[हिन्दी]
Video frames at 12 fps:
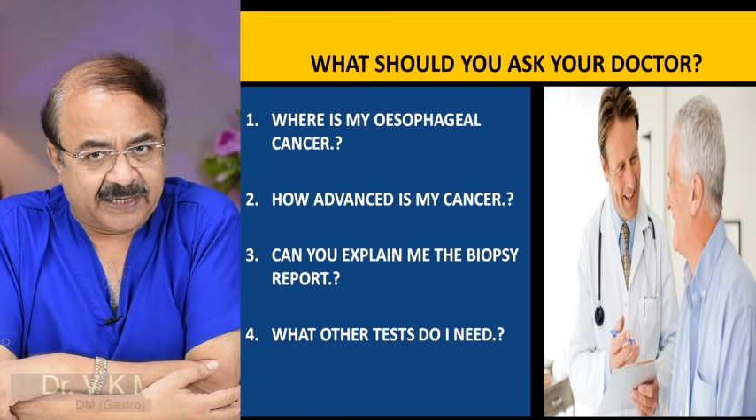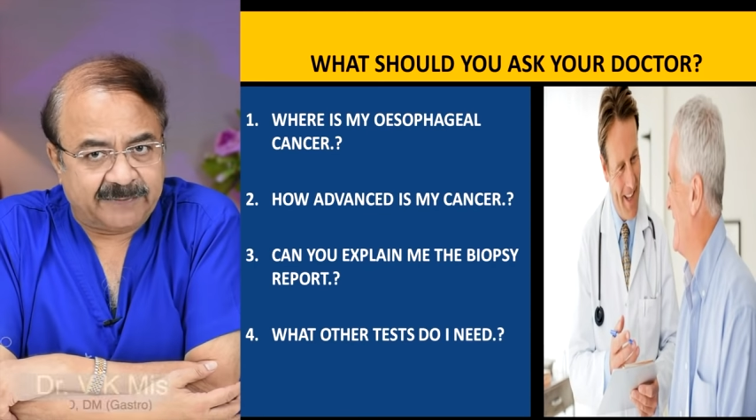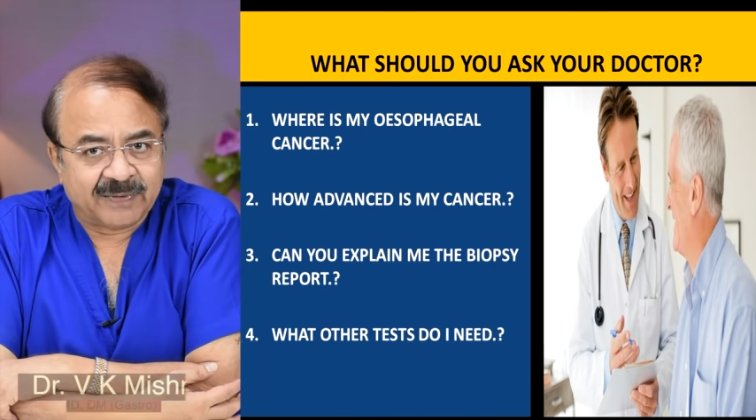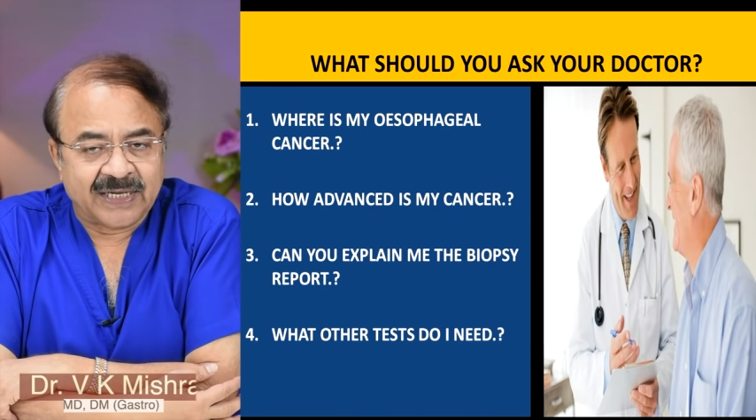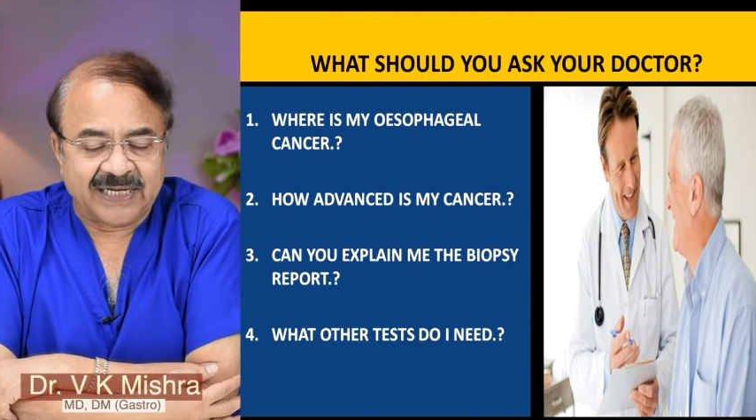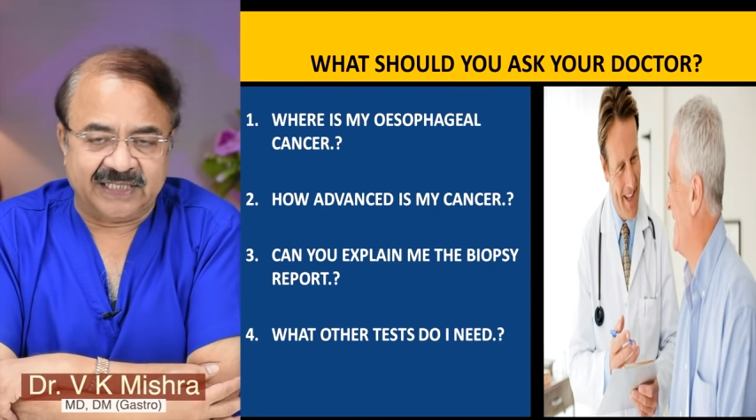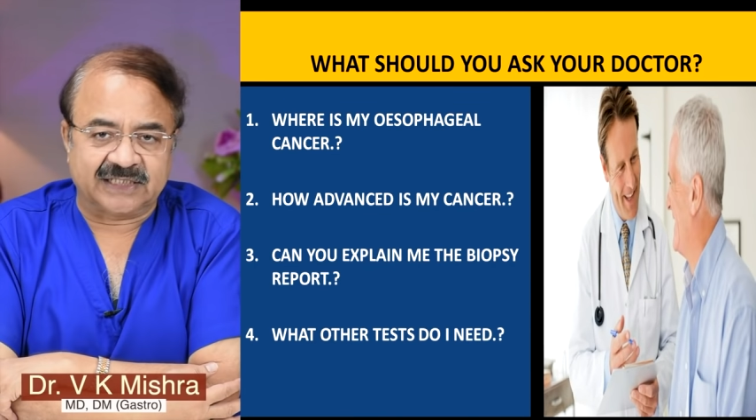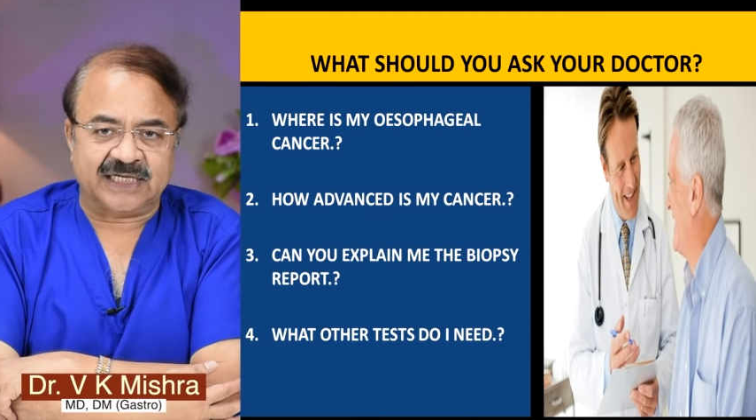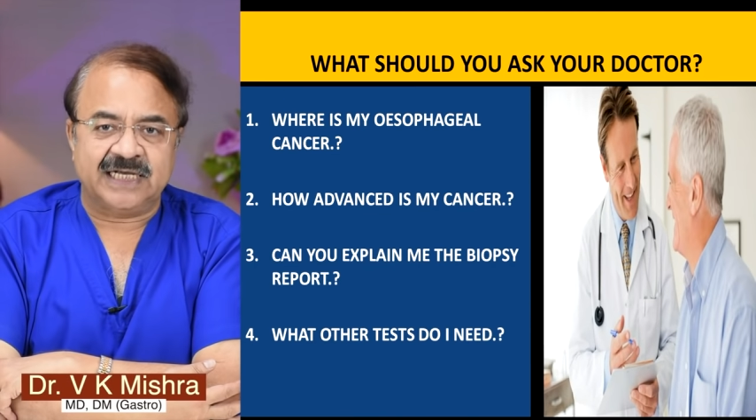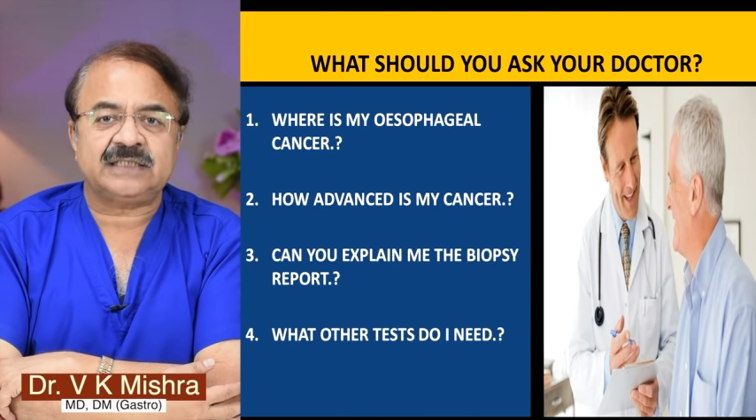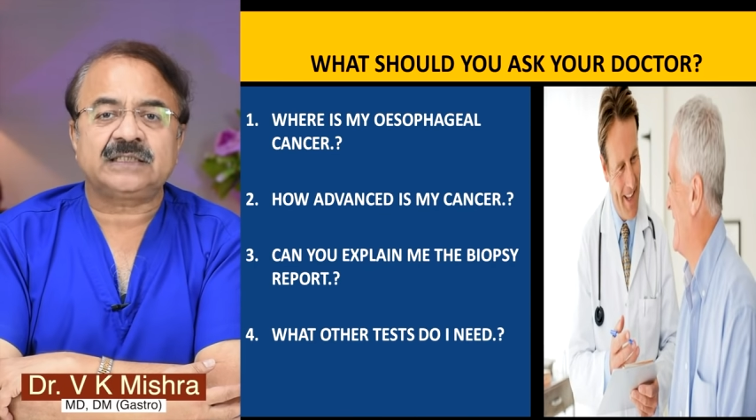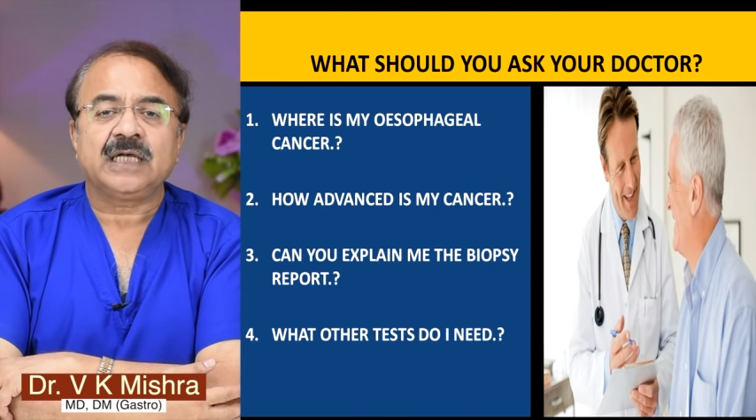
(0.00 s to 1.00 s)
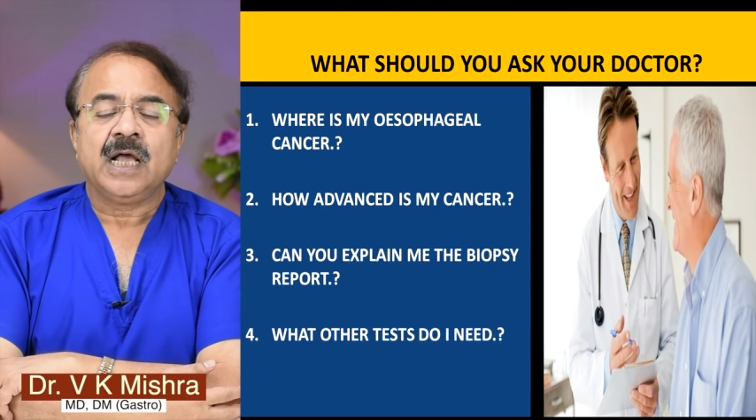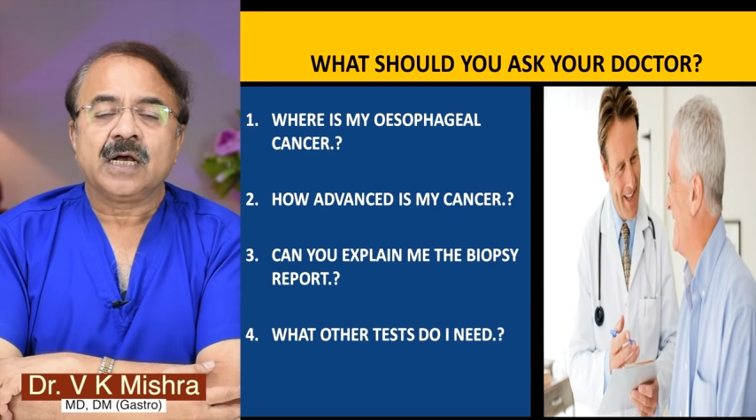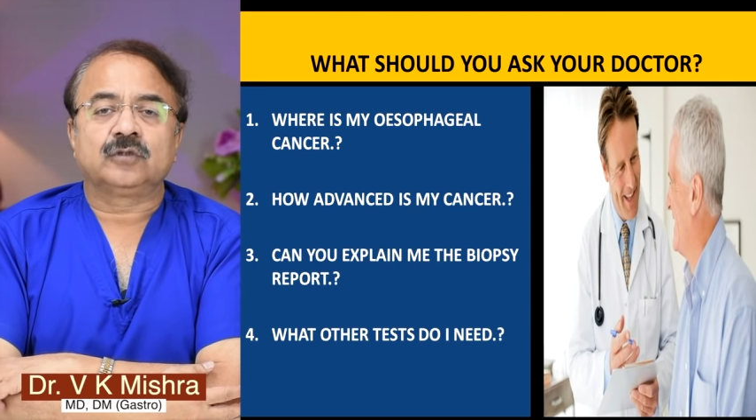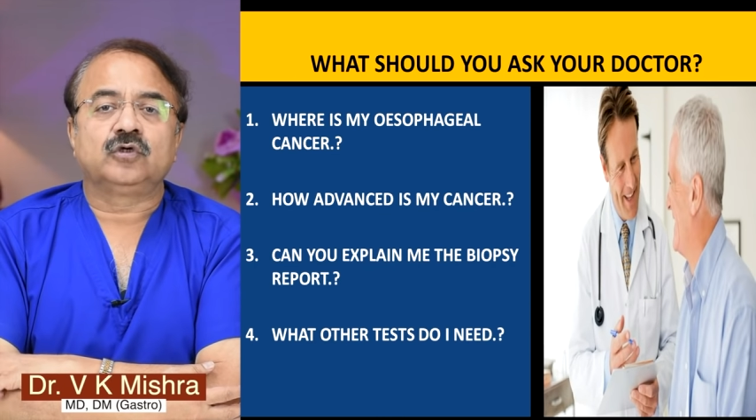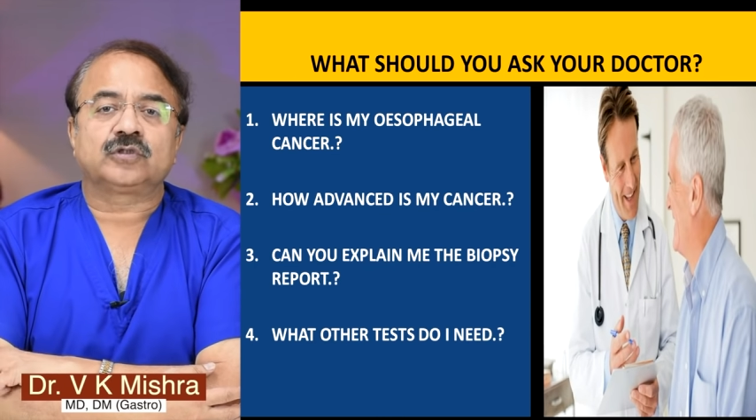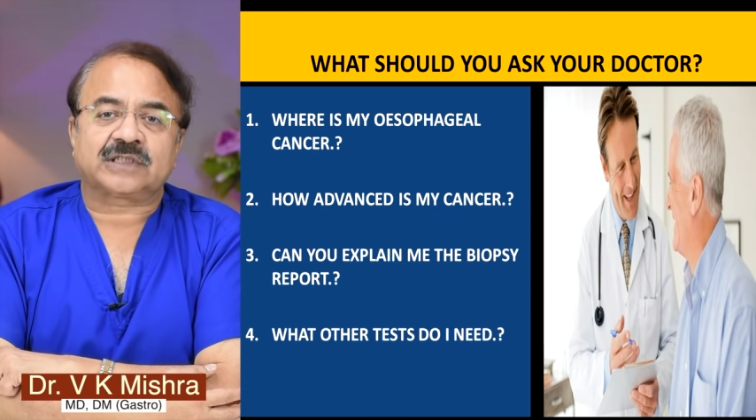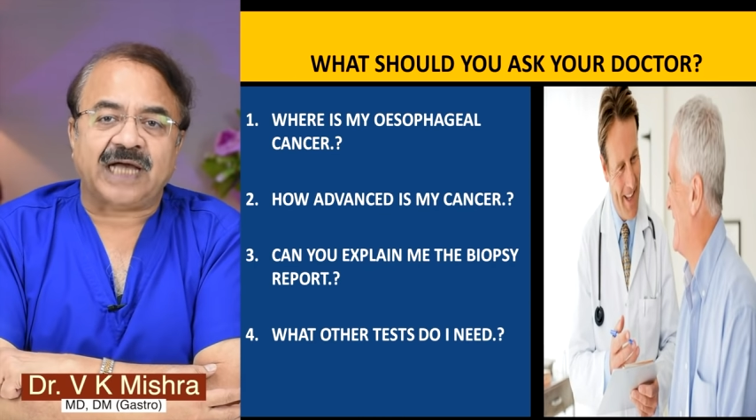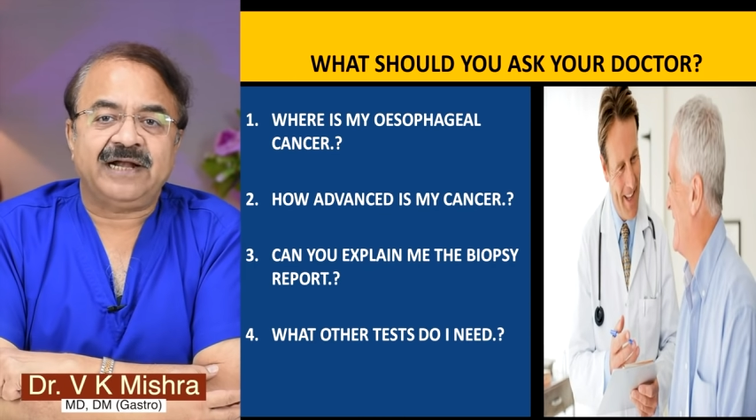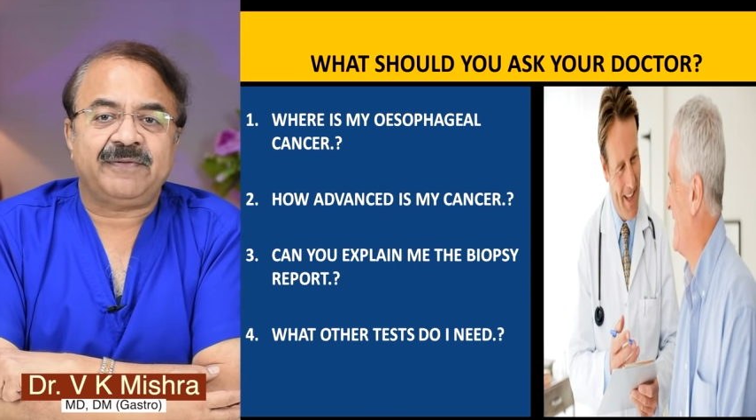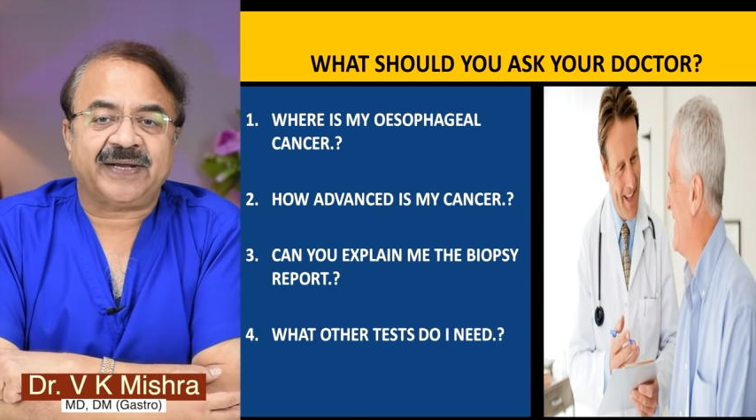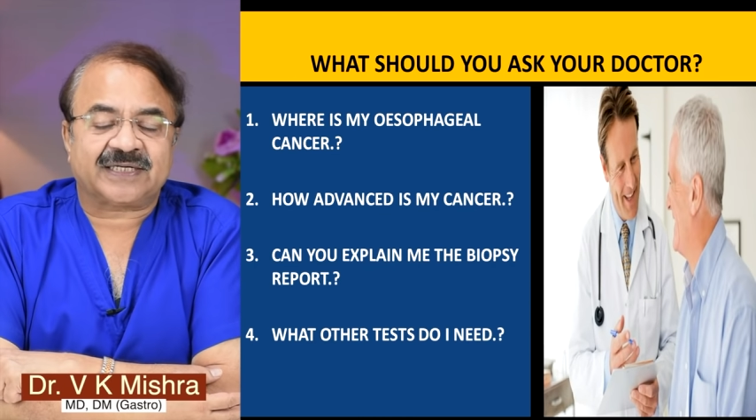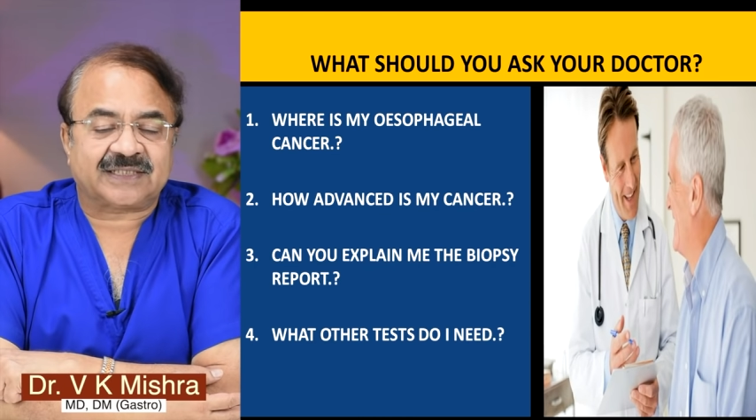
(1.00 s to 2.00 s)
हैं इन द सेंस कि जो
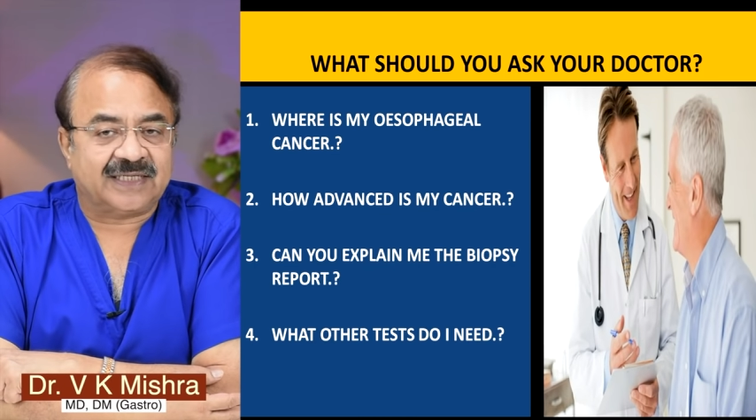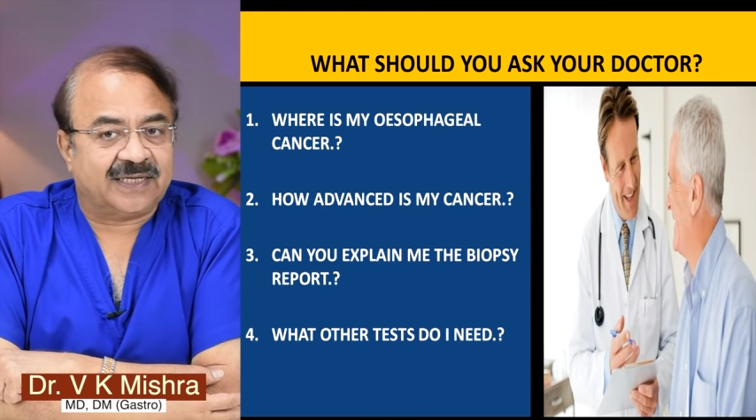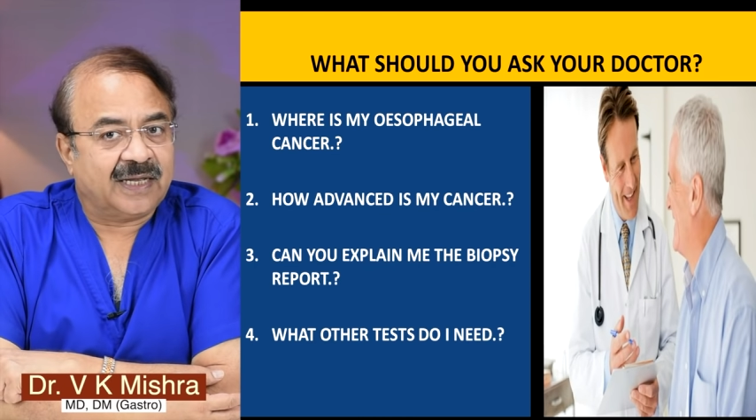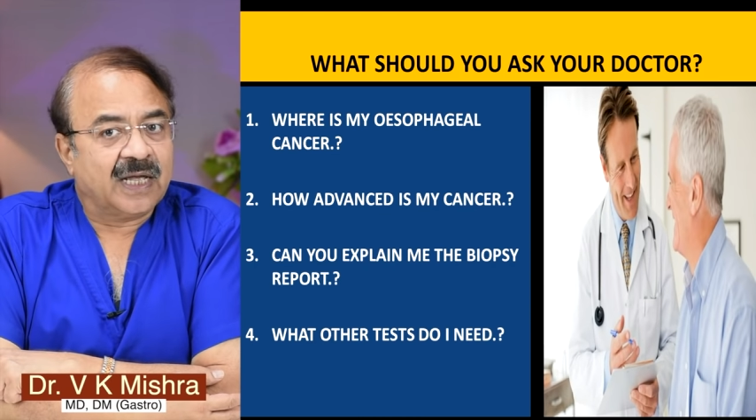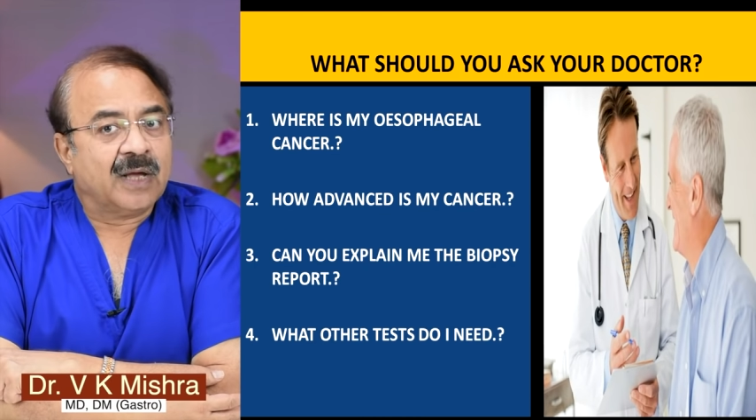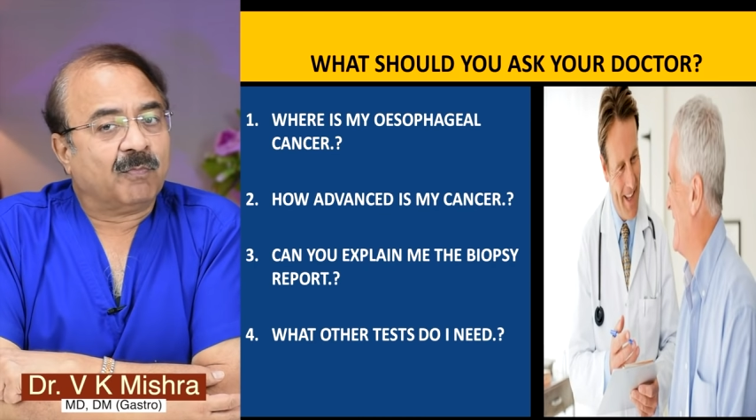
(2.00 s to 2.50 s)
साइड इफेक्ट्स हैं